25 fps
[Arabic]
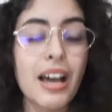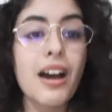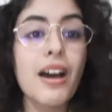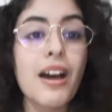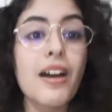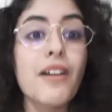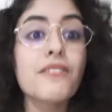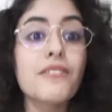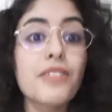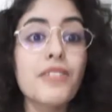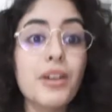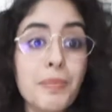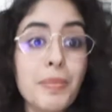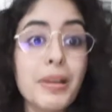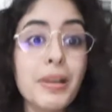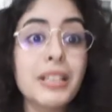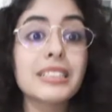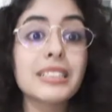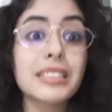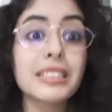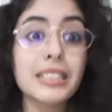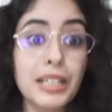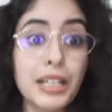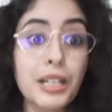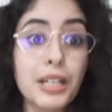فما
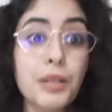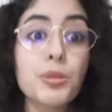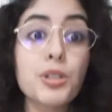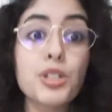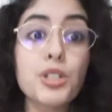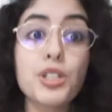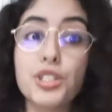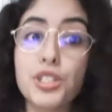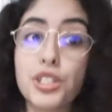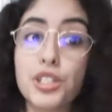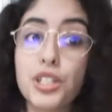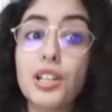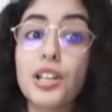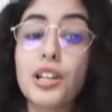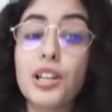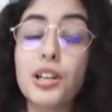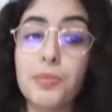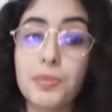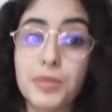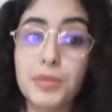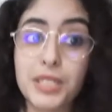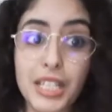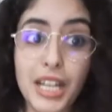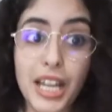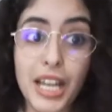سيرك باش يجي
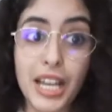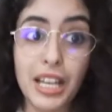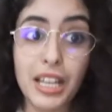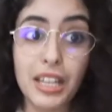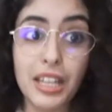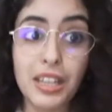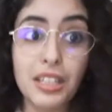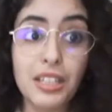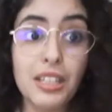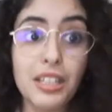للمدينة هذه